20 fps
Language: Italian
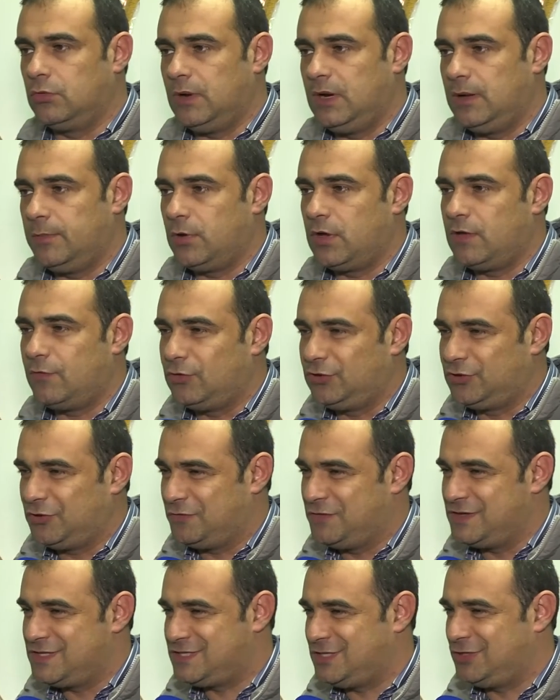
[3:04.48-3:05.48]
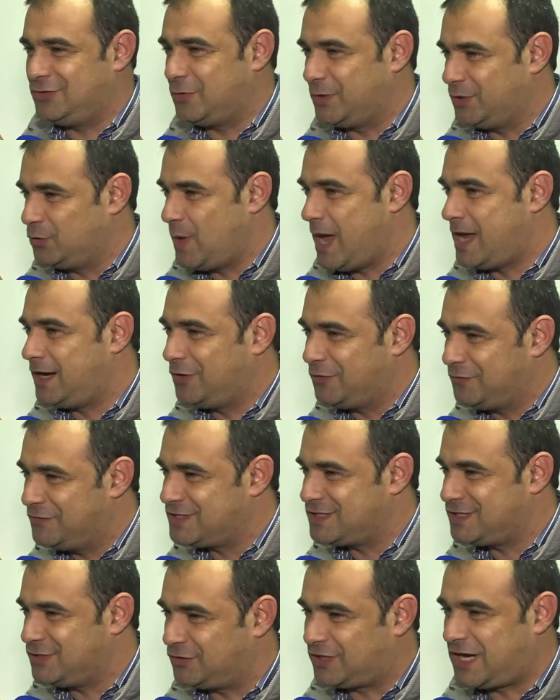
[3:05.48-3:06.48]
quelle poche volte ho vestito quei due anni, ho
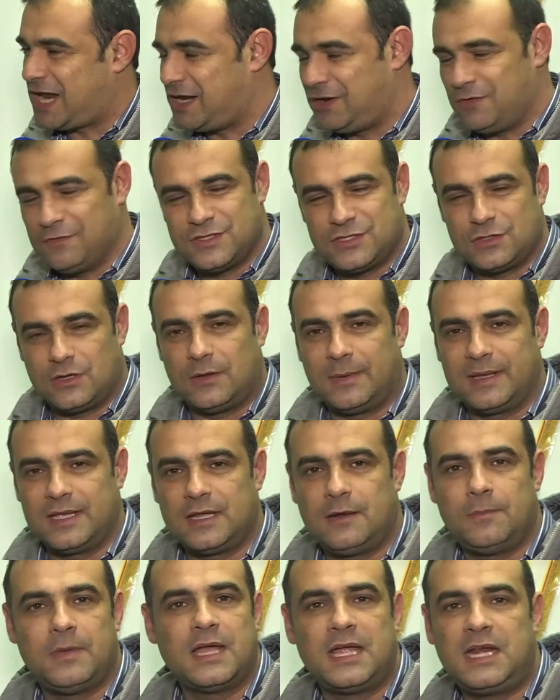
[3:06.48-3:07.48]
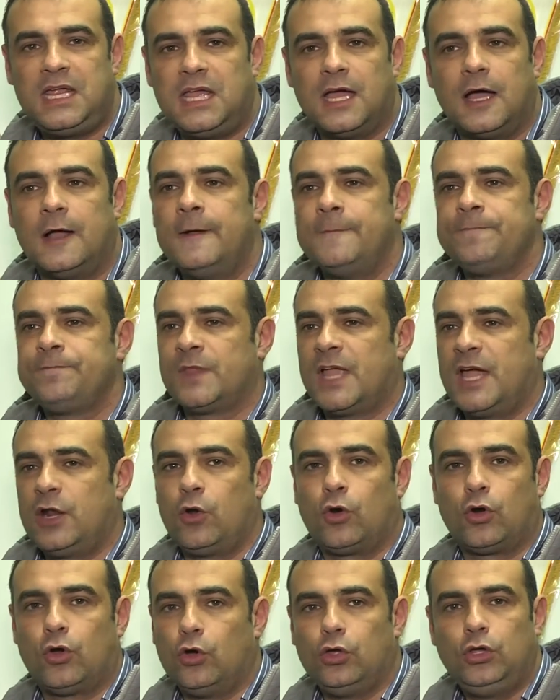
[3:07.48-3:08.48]
vestito tre anni, ho vestito la maglia del Bagheria, ero
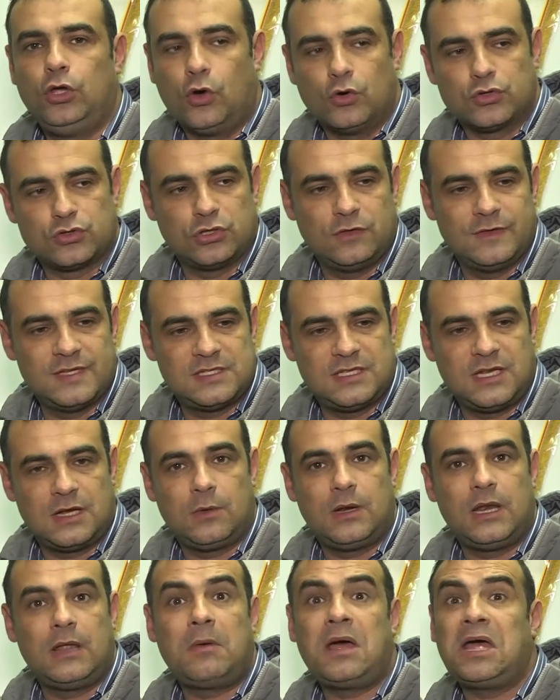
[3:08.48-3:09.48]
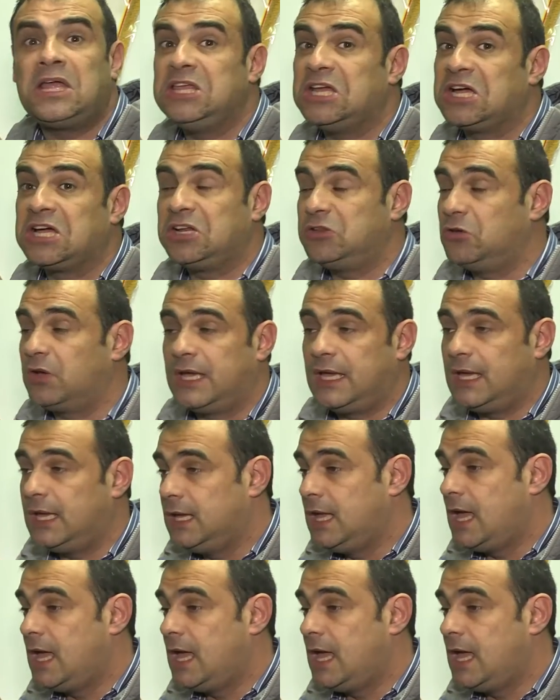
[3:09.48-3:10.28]
orgoglioso di vestire quella maglia, credo che